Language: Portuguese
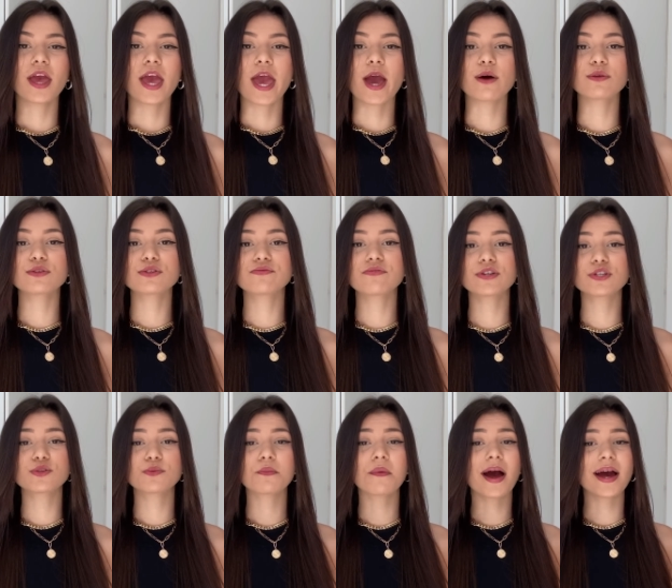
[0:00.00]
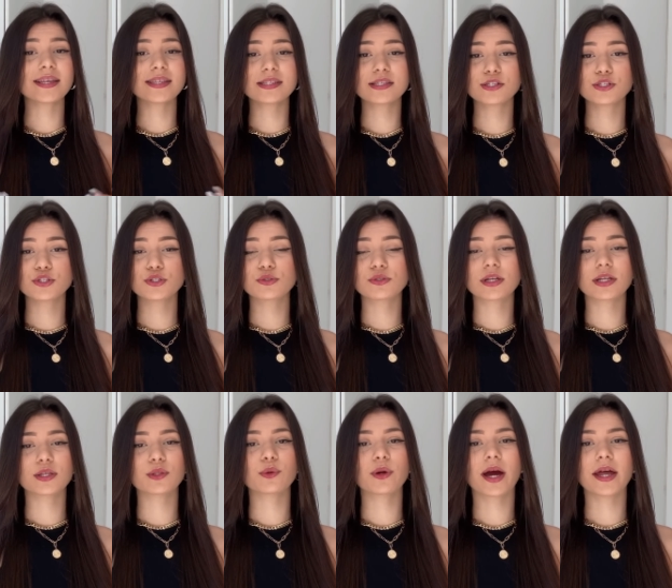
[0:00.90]
É um dos vídeos mais assistidos
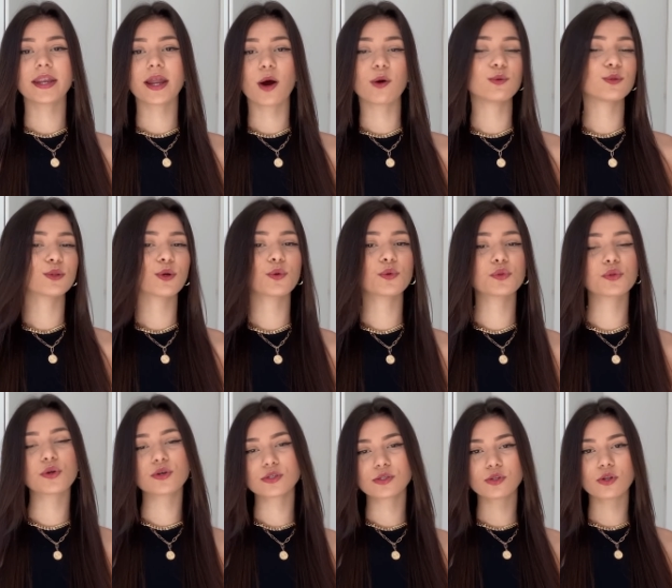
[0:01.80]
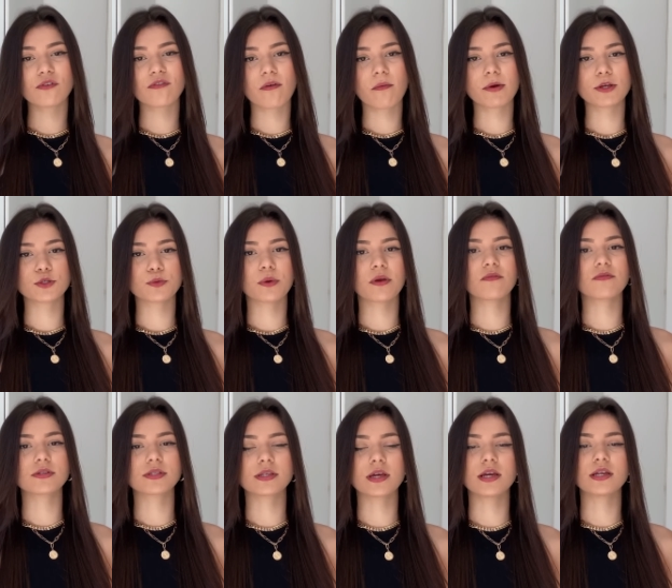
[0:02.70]
aqui do canal, então eu trouxe novamente pra
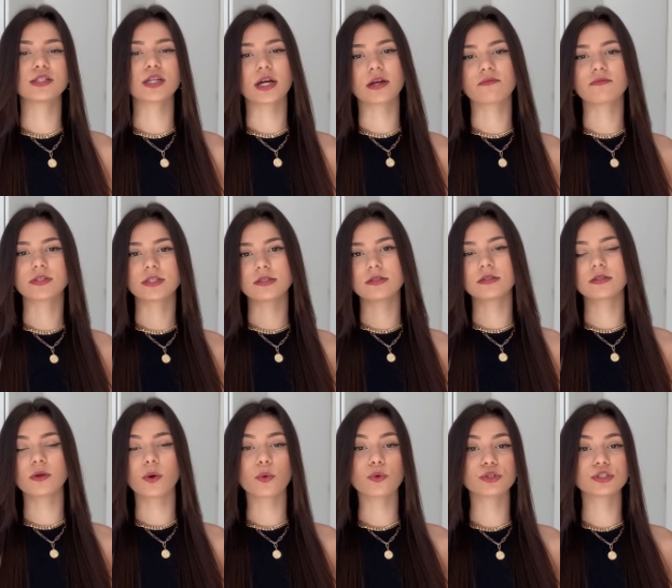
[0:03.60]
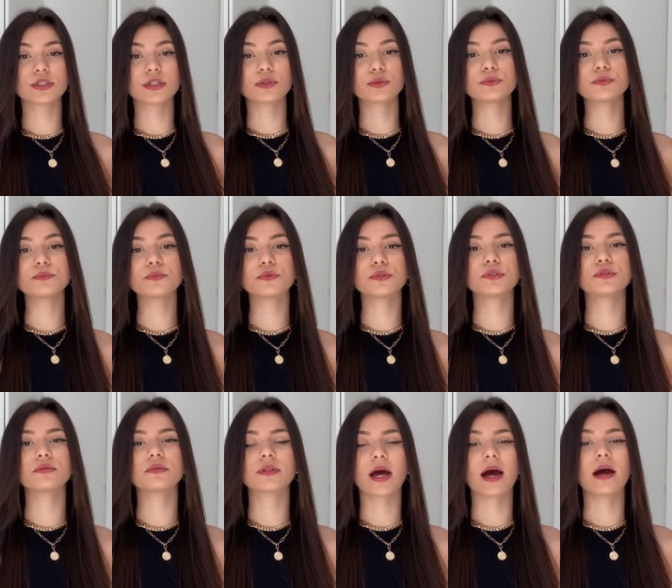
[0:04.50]
vocês, já que vocês estão gostando
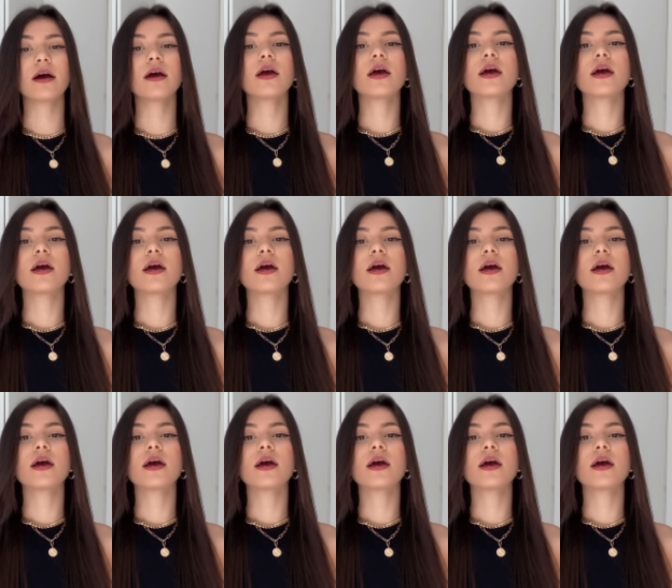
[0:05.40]
muito, tá?